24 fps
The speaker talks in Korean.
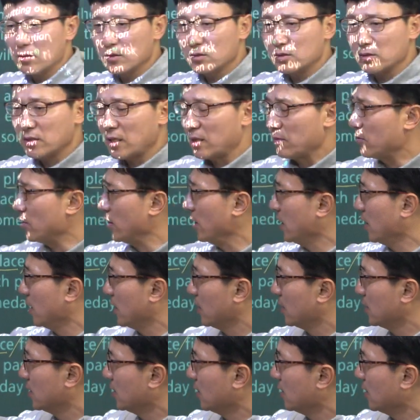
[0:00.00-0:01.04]
것들 때문에.
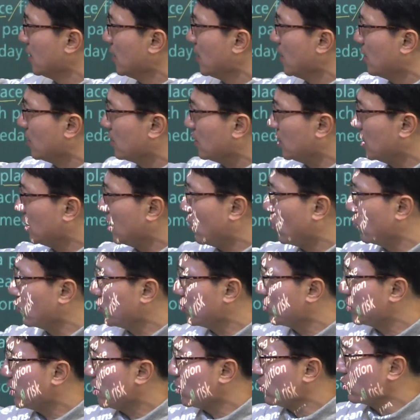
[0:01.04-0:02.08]
네가
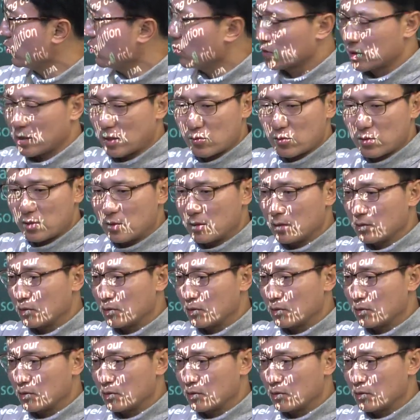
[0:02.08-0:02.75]
오줌 싸고 똥 싸고 이런